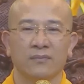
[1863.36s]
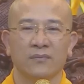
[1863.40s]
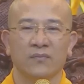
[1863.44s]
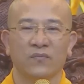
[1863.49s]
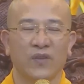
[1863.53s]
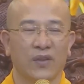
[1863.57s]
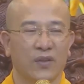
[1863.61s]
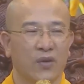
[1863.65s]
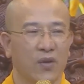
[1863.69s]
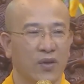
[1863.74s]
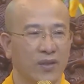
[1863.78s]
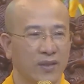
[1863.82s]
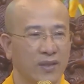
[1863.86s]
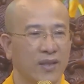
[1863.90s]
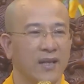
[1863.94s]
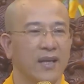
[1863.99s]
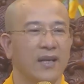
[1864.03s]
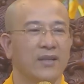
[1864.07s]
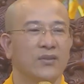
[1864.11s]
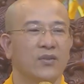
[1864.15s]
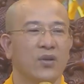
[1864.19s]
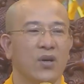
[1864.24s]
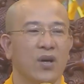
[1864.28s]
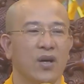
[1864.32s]
Phật nói rất
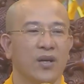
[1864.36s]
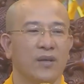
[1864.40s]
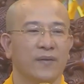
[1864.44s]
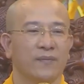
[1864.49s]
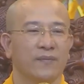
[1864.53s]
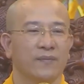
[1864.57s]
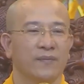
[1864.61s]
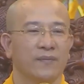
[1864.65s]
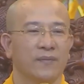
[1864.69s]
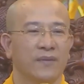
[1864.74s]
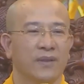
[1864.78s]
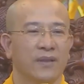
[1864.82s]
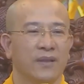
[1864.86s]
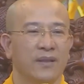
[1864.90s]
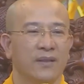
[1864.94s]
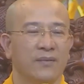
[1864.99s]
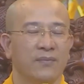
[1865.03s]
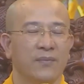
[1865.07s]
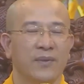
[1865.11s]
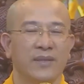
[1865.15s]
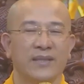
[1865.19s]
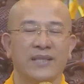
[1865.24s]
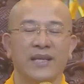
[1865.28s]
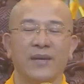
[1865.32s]
là rõ,
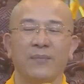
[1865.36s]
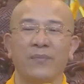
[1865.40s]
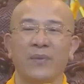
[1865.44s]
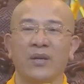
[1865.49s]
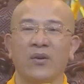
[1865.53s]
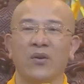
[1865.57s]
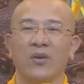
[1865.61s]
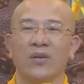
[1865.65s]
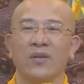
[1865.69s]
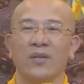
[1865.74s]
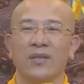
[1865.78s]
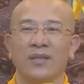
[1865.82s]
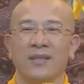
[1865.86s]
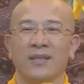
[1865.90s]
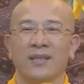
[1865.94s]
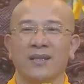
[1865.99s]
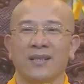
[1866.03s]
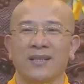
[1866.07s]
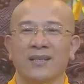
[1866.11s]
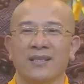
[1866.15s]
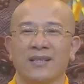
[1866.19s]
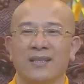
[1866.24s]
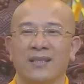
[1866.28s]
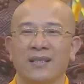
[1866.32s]
mình xem mình có
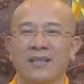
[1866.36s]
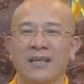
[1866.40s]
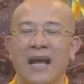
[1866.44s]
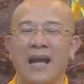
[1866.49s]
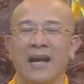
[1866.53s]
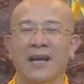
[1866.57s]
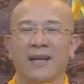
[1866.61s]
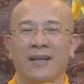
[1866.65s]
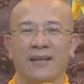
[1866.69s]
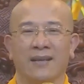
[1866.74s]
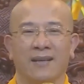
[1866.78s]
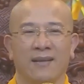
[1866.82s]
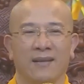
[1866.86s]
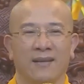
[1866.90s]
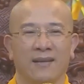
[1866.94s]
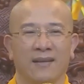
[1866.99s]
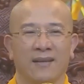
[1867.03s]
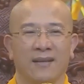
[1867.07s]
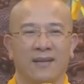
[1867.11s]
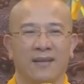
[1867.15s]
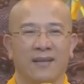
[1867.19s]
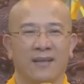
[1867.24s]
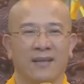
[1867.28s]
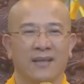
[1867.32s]
xứng đáng,
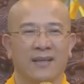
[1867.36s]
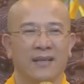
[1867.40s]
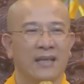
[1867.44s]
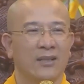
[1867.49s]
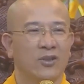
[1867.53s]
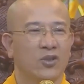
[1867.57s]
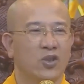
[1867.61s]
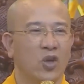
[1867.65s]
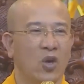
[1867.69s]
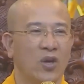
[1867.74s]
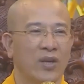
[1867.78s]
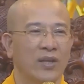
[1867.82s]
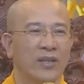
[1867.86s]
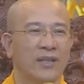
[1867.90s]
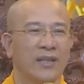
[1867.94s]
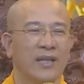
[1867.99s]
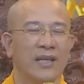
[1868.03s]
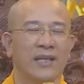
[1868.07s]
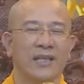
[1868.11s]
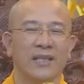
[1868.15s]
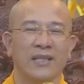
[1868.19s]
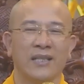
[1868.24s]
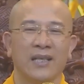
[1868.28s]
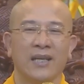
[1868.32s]
đã tròn
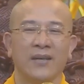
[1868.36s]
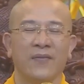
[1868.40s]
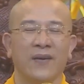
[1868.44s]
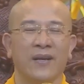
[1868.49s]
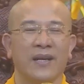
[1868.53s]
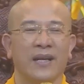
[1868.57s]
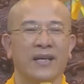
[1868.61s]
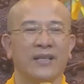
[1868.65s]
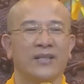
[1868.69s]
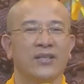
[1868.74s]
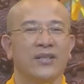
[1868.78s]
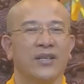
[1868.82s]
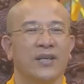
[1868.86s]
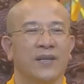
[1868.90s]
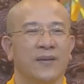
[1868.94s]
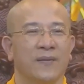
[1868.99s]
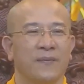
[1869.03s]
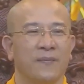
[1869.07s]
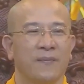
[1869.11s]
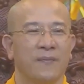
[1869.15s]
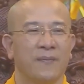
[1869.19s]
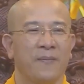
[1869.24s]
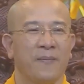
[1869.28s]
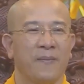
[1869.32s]
những cái phần này chưa,
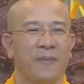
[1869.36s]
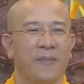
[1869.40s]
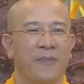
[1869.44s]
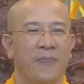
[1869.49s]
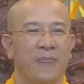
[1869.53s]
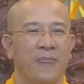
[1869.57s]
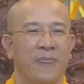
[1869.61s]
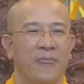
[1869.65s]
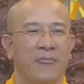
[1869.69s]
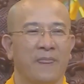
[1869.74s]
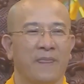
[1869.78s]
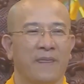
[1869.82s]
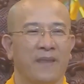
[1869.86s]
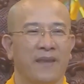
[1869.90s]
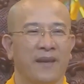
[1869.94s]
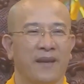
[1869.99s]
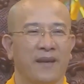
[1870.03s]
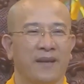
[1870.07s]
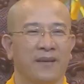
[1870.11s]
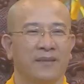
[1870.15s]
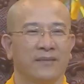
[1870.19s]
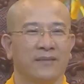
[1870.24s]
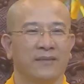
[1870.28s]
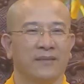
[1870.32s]
nghe
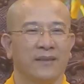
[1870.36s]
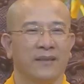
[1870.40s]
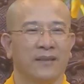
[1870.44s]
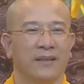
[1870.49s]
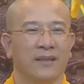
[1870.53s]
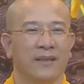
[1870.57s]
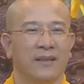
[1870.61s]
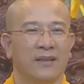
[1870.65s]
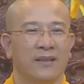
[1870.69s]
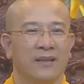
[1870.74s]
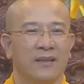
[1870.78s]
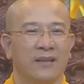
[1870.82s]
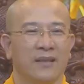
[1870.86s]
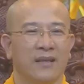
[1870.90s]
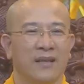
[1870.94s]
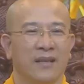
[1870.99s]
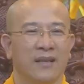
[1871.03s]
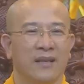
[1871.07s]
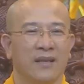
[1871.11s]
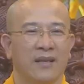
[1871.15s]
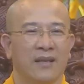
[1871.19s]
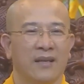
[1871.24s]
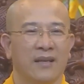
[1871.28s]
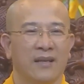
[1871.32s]
không?
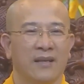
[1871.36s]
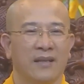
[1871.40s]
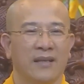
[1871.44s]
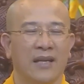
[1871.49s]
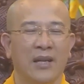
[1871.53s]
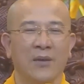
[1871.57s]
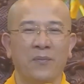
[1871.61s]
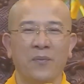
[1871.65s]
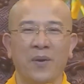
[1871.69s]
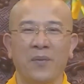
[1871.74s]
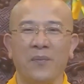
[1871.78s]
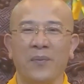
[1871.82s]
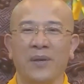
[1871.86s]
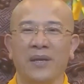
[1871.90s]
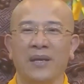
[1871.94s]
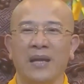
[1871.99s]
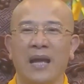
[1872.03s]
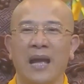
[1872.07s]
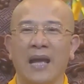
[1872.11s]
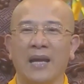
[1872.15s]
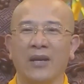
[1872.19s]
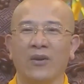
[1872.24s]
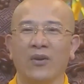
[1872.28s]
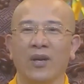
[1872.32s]
Nếu mà mình
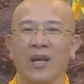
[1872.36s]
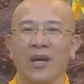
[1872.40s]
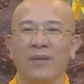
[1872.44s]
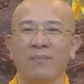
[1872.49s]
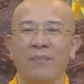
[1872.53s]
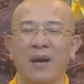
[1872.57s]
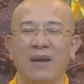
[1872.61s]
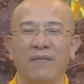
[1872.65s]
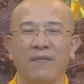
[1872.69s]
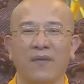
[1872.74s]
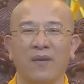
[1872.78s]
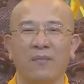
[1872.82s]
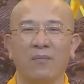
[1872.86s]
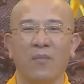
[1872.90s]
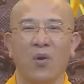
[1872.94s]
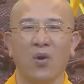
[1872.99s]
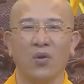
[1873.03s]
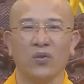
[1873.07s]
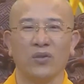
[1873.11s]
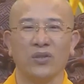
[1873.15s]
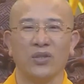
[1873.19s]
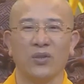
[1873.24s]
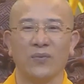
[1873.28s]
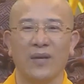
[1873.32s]
ai có lỡ mắc vào
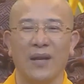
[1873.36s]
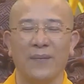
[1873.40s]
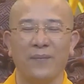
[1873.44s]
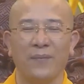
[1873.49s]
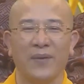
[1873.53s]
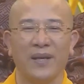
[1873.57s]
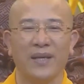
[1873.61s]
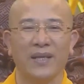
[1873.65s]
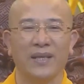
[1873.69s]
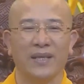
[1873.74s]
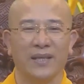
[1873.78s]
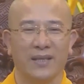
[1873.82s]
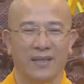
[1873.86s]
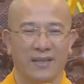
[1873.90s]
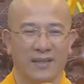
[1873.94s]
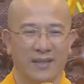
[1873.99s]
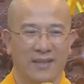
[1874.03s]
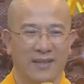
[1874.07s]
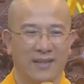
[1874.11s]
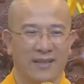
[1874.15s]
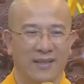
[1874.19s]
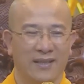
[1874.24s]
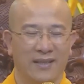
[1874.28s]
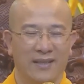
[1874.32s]
một trong năm cái
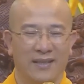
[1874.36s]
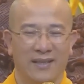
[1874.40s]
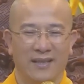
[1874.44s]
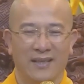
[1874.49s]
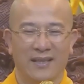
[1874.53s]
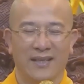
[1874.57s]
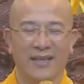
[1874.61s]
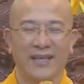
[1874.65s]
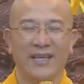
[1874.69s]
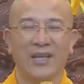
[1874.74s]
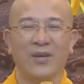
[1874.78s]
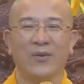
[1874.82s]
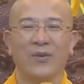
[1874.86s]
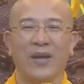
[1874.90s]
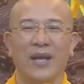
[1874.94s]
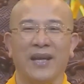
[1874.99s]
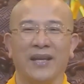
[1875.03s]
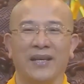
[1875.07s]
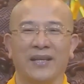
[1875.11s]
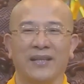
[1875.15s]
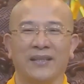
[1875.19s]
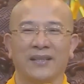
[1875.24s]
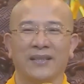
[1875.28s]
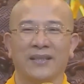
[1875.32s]
điều
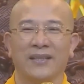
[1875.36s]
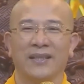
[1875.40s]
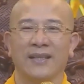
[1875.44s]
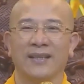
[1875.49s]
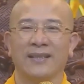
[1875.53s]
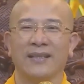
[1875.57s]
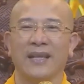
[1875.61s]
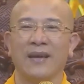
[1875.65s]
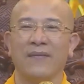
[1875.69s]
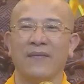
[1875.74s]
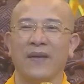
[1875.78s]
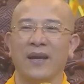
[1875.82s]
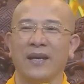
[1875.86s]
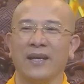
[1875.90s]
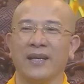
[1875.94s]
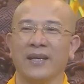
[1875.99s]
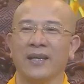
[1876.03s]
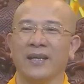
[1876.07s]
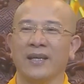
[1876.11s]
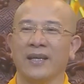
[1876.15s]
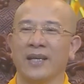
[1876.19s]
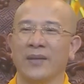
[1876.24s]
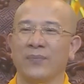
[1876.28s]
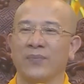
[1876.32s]
này thì ta phải
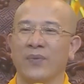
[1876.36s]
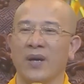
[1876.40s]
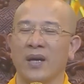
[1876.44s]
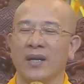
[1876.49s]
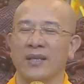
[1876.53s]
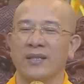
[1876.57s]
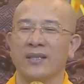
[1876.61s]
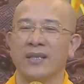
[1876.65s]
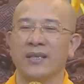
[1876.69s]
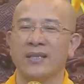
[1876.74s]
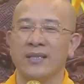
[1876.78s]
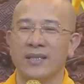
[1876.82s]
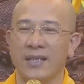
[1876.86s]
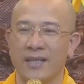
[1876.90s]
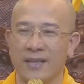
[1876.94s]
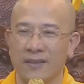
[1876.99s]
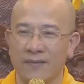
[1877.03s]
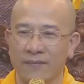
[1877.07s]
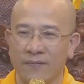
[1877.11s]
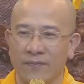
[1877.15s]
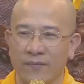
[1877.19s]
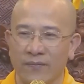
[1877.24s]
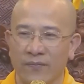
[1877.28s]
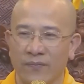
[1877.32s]
kịp thời chấn chỉnh
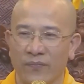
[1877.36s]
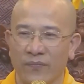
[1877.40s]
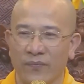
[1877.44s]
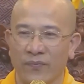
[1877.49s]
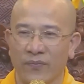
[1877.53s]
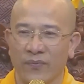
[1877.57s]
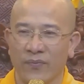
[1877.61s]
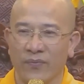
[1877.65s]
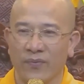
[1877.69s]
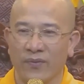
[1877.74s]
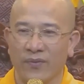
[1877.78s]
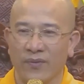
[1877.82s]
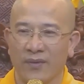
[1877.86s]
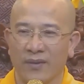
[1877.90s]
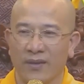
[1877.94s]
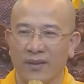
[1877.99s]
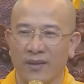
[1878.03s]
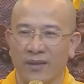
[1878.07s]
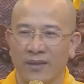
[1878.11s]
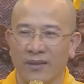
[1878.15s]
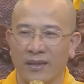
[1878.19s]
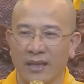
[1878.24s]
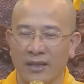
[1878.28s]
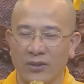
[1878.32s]

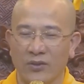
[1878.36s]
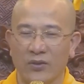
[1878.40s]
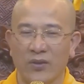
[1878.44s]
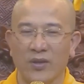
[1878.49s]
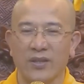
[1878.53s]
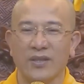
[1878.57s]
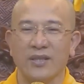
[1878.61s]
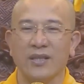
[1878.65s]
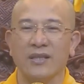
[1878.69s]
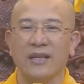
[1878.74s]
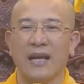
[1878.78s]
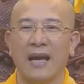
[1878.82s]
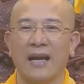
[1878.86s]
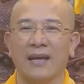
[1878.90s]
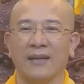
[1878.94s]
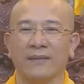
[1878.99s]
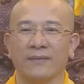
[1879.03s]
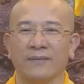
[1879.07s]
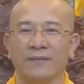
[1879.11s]
để cho nó xứng đáng,